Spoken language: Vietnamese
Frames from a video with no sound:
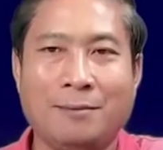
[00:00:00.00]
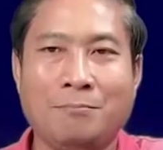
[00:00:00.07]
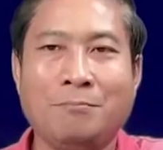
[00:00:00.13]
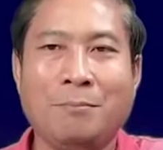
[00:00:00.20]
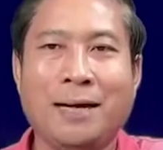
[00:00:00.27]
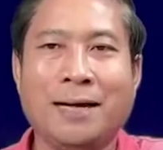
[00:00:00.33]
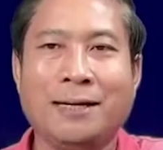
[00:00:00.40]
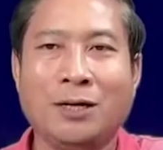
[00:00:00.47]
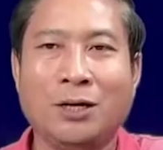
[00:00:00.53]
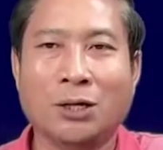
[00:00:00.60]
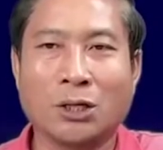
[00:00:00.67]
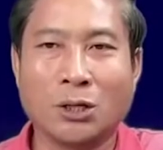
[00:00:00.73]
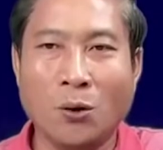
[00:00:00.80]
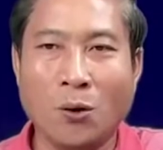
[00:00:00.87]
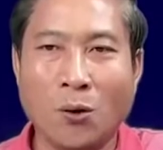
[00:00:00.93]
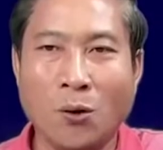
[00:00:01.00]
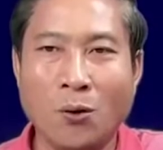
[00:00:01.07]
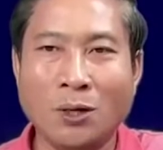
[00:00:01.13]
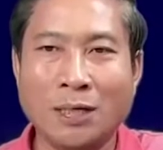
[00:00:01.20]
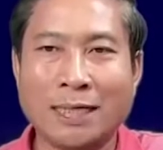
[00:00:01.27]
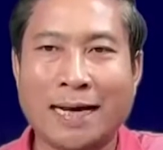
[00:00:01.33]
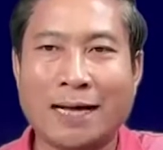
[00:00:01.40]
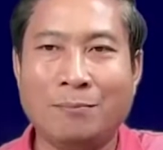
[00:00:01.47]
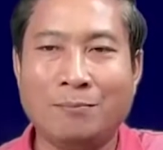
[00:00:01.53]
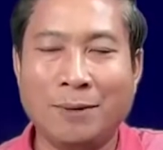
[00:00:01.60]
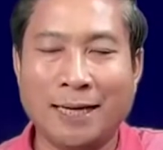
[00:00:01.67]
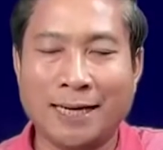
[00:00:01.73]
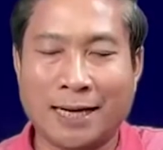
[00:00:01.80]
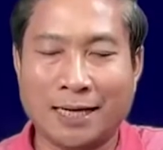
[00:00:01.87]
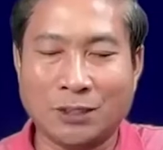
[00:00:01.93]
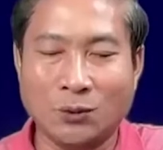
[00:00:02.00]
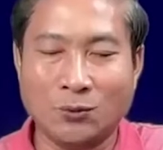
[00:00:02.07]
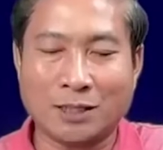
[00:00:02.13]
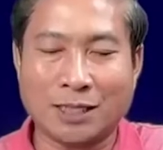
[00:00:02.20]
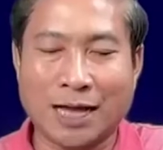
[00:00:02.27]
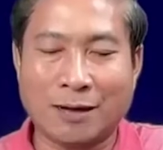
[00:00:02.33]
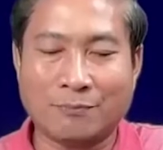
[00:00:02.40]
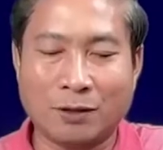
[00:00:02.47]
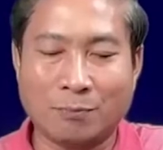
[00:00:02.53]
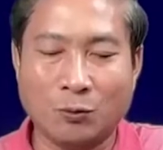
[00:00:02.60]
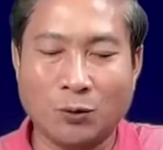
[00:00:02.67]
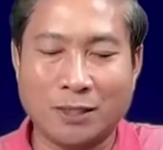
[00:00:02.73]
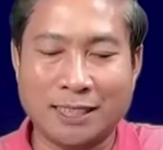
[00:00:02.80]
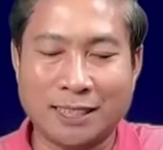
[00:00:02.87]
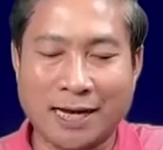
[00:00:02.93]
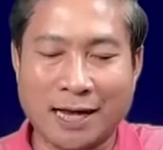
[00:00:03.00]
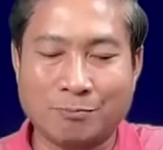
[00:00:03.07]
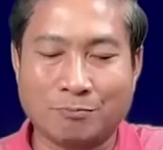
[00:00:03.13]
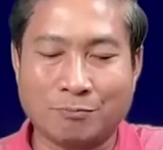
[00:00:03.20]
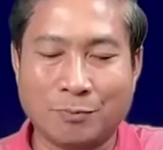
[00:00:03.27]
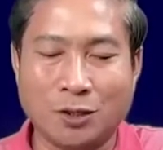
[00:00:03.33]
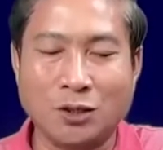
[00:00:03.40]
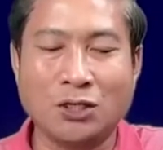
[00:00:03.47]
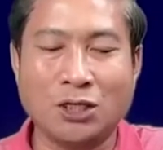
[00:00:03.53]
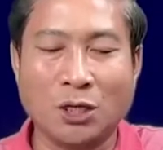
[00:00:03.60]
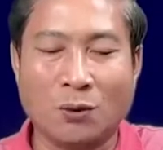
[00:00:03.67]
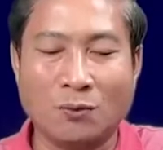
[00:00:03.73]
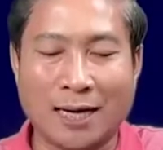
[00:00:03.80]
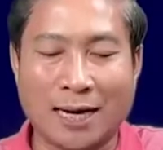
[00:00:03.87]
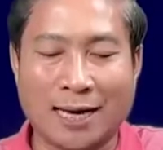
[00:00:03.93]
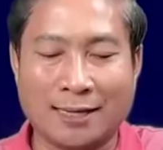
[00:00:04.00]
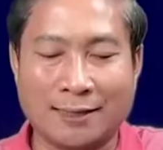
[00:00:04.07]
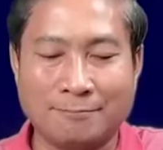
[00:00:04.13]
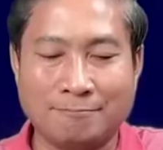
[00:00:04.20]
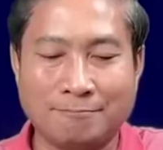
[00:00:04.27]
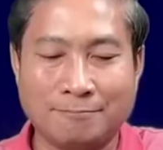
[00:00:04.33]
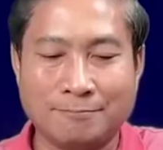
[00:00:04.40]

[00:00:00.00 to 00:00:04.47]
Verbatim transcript: miền ruộng đài miền ở dụ sam sập buồn chân năm cứ trong khăn